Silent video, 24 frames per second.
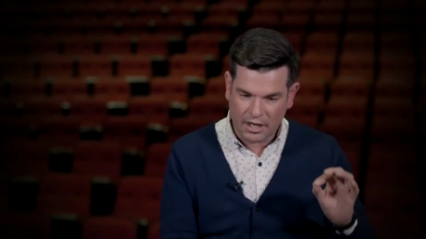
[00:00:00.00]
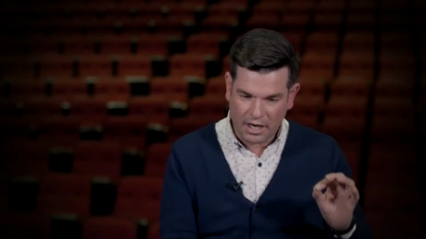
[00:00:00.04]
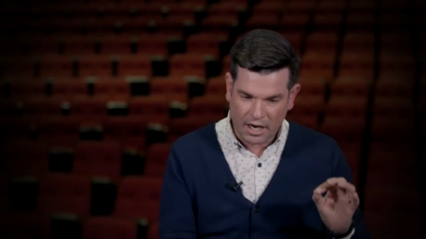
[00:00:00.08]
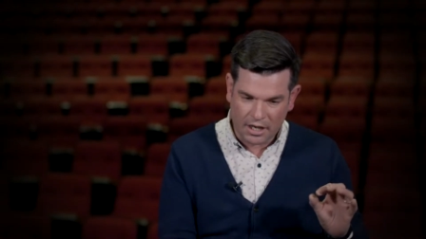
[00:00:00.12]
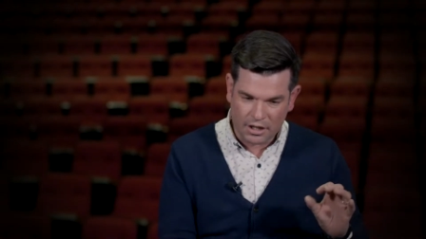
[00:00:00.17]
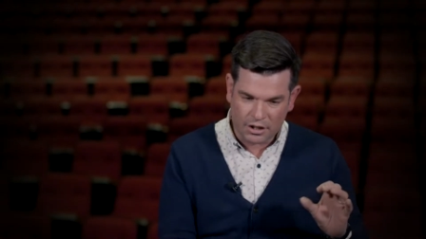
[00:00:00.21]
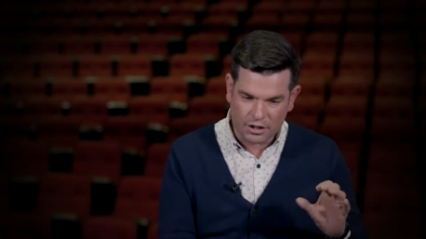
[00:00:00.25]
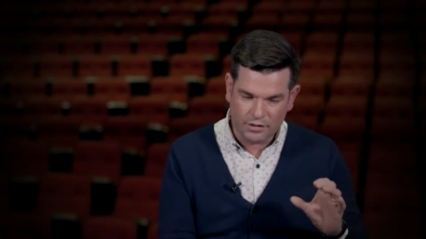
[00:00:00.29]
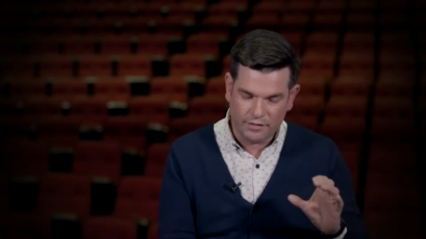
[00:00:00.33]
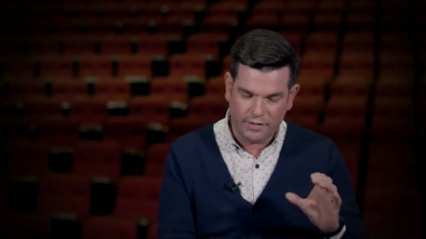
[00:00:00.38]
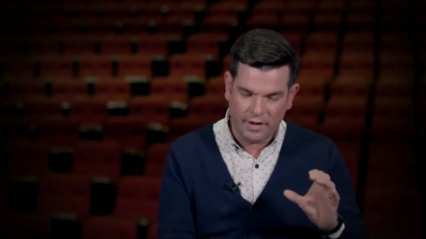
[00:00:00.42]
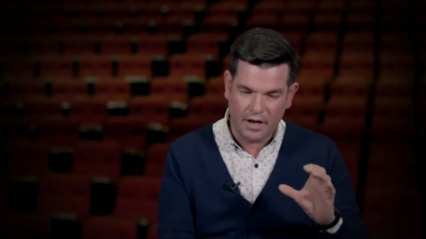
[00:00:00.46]

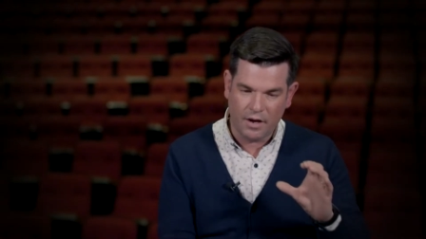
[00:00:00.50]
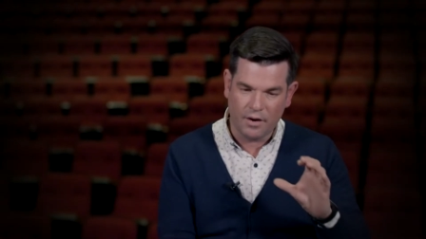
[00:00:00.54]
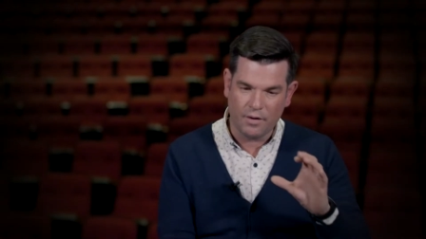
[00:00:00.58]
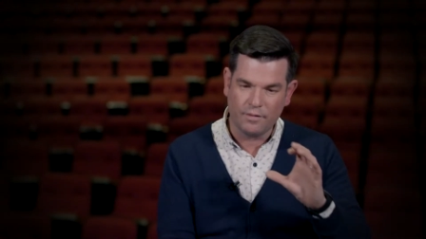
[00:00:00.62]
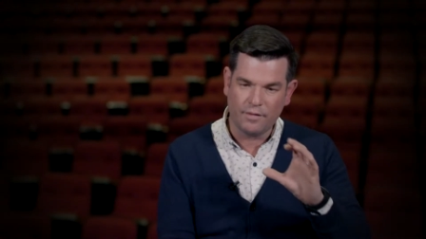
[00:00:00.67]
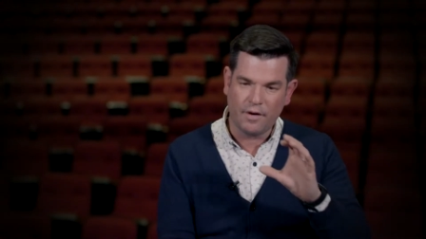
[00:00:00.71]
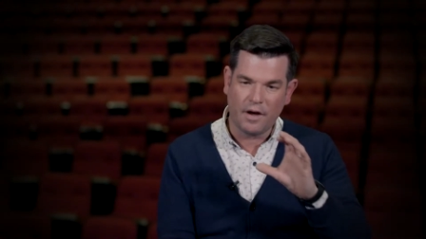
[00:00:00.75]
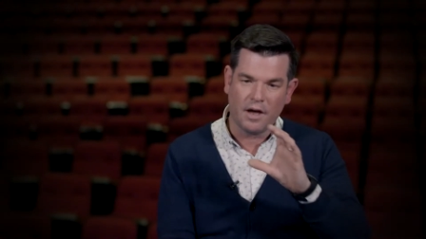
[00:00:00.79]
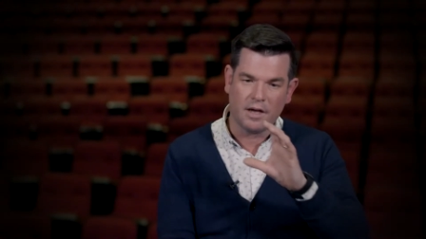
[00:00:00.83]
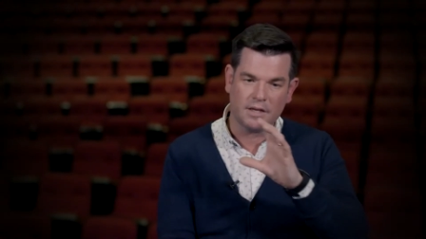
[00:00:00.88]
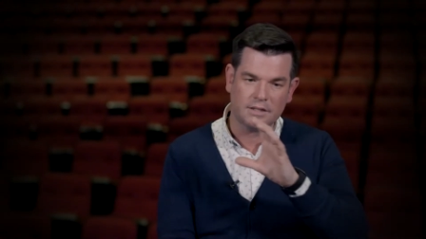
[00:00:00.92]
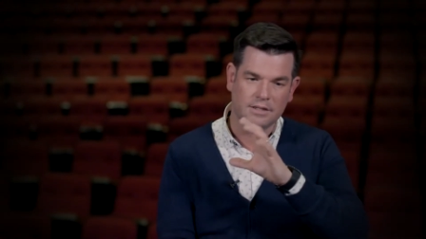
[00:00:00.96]
Quand je fais un
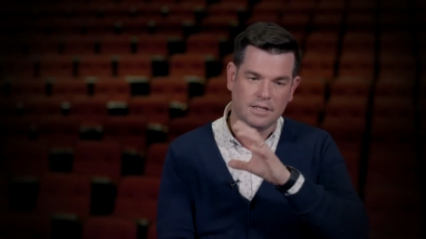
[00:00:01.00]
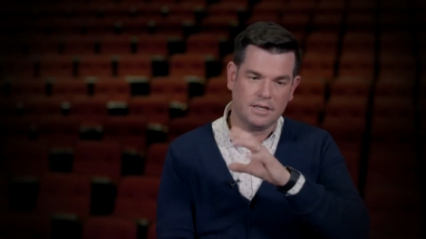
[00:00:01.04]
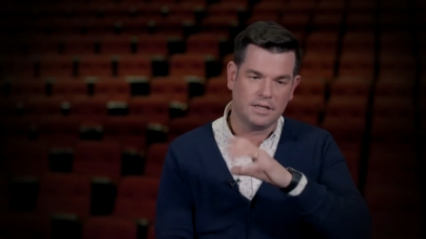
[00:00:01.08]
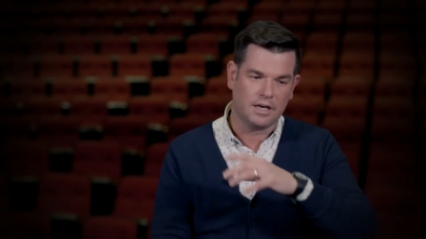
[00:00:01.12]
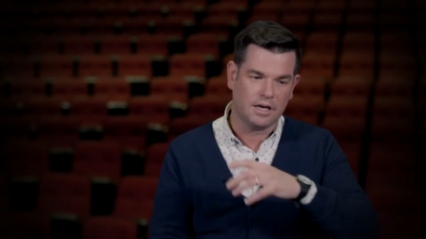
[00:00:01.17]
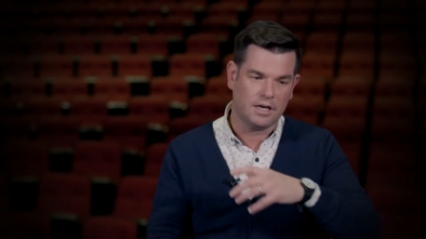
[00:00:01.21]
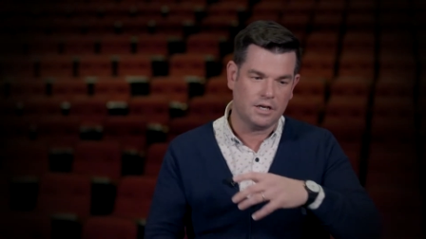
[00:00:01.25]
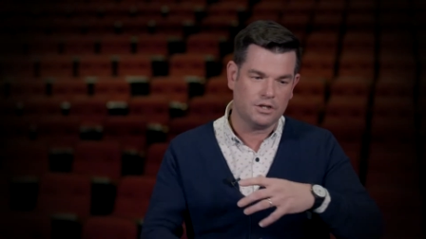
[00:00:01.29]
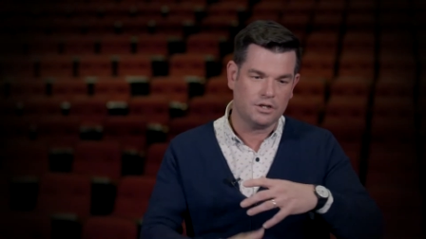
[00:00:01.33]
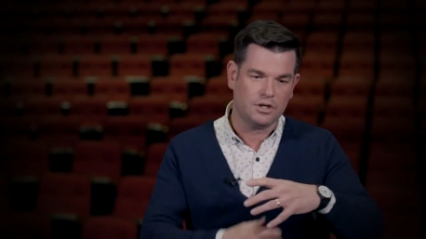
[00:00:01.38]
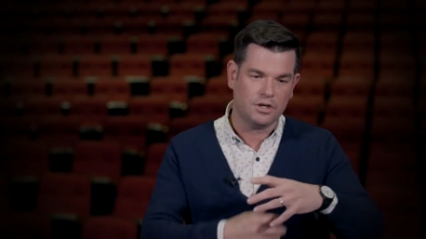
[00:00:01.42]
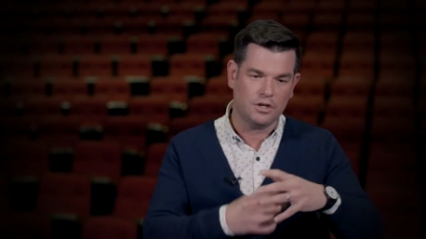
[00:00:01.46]
phrasé,
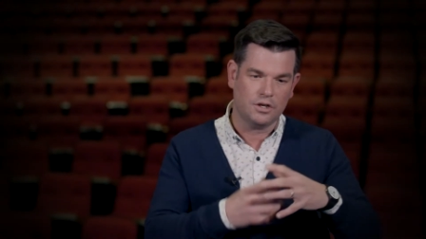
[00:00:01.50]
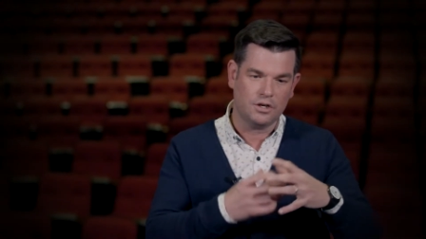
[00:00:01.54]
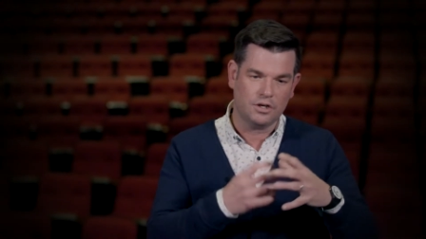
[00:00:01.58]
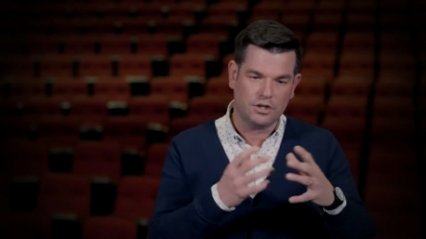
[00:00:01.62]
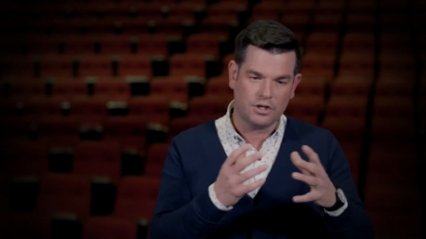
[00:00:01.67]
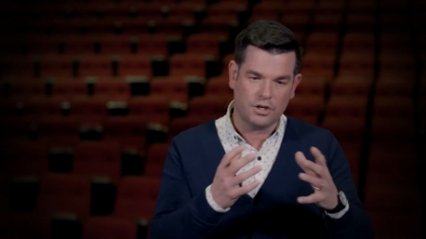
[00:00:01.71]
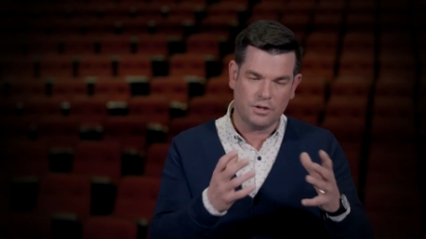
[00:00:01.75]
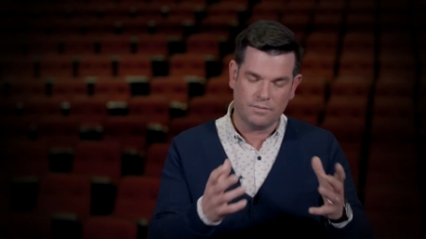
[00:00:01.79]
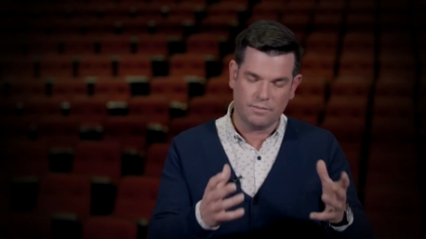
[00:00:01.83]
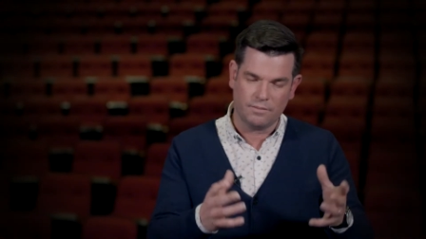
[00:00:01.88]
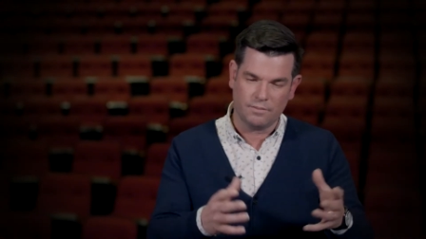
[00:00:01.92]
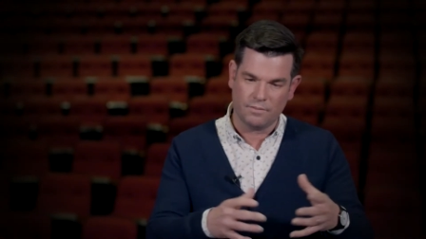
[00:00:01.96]
quand
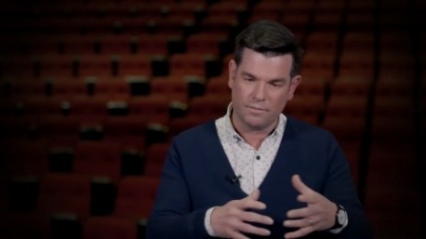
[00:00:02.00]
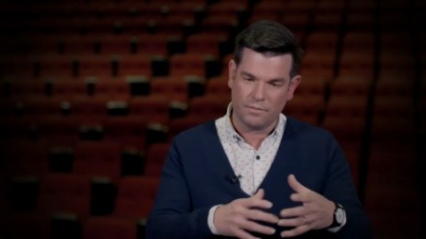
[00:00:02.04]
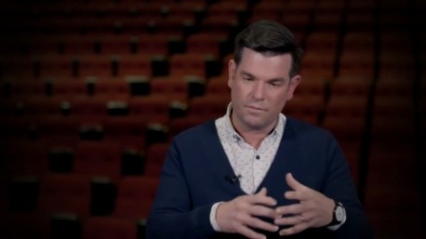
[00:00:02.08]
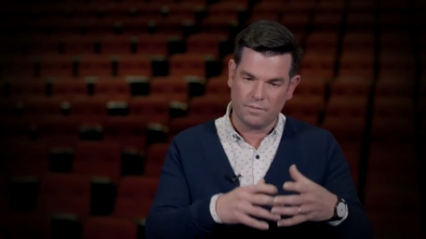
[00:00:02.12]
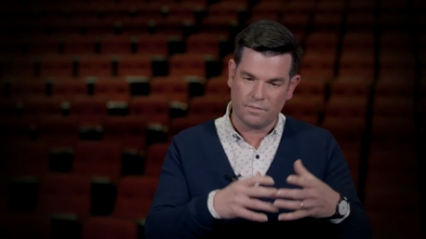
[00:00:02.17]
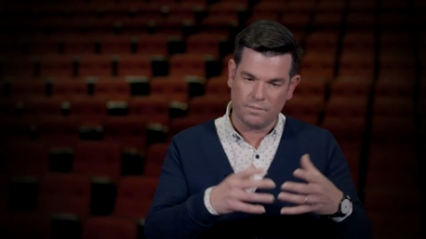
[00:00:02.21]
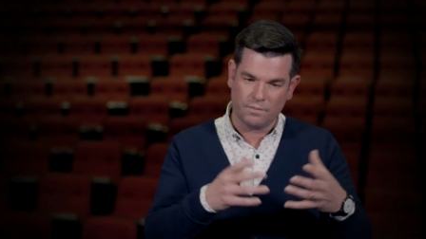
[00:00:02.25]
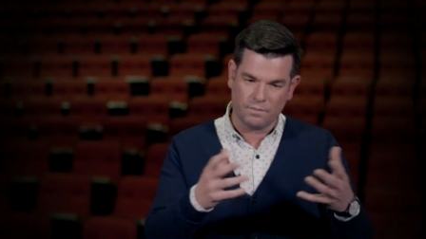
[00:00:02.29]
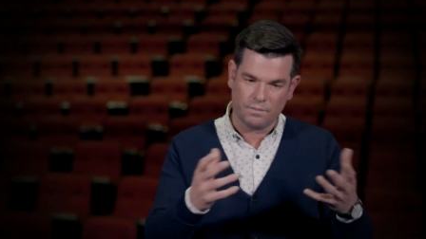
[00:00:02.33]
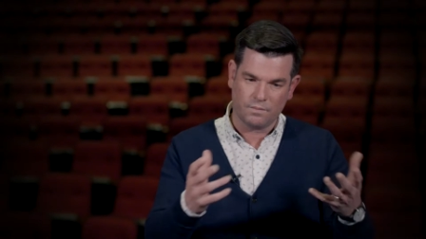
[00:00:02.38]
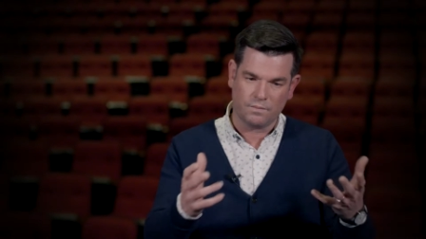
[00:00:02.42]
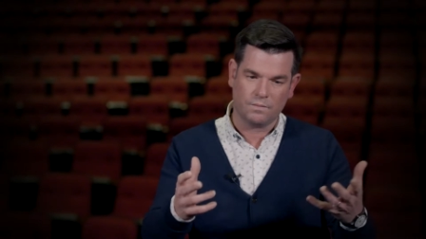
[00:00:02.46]

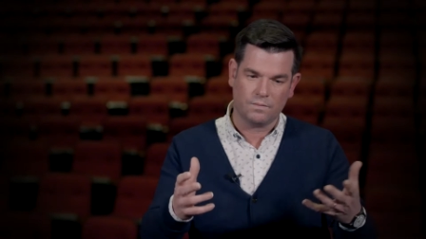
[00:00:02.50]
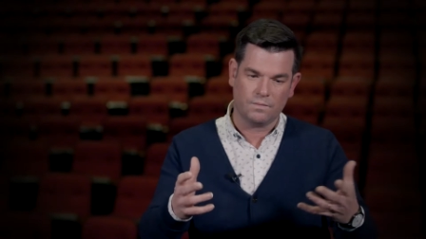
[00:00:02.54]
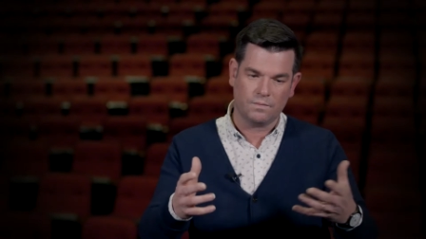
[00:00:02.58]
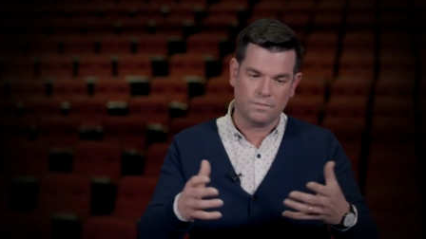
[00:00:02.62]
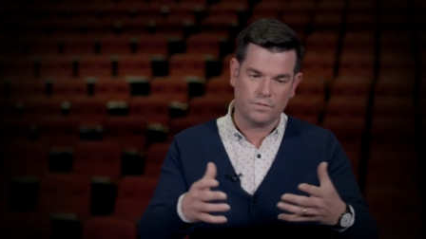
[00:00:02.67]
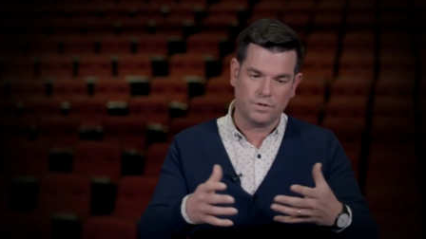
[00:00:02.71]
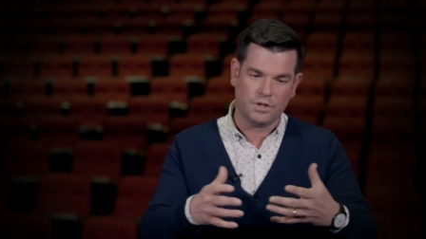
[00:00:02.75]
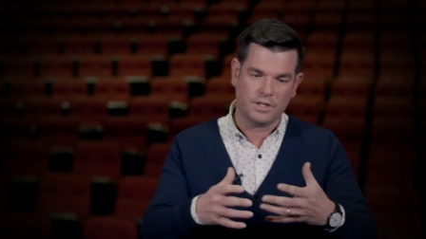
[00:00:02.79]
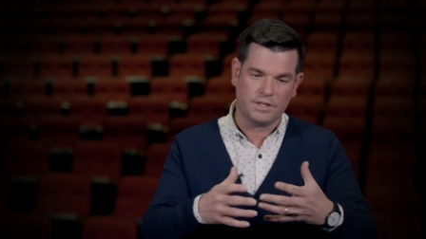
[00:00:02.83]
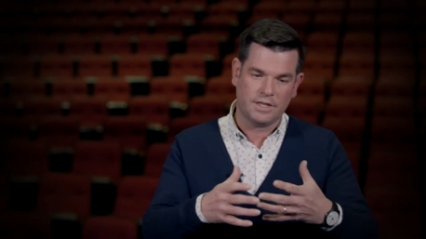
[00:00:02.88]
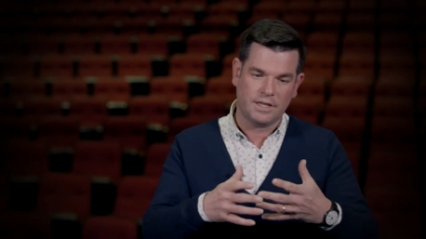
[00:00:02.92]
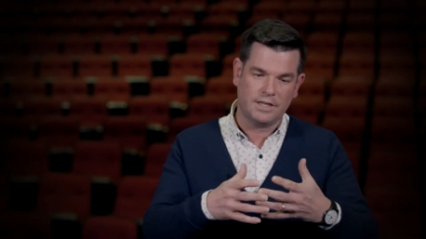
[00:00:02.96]

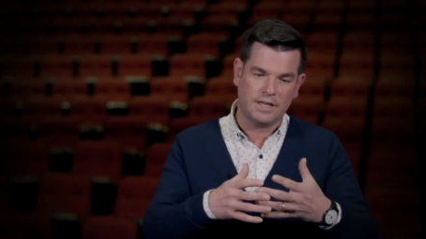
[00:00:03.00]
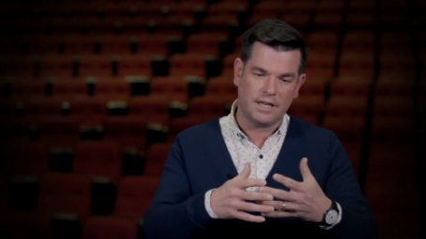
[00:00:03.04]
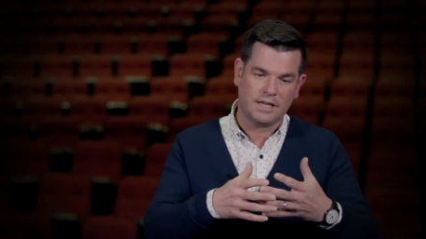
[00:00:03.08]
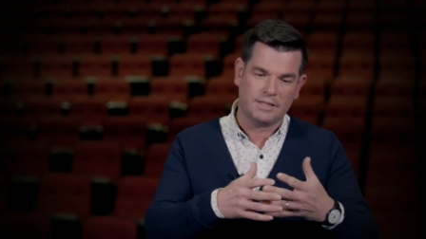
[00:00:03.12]
j'essaie